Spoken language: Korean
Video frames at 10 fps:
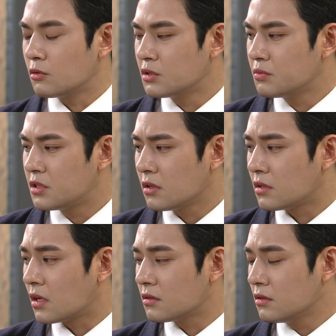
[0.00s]

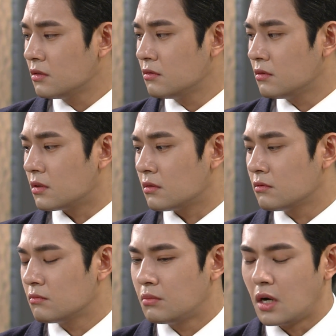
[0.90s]
점심시간 다 끝났는데
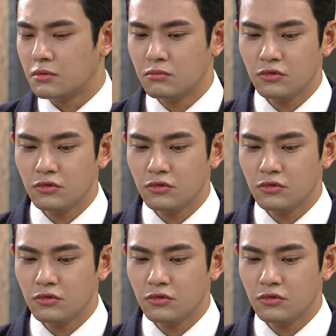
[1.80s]
밥은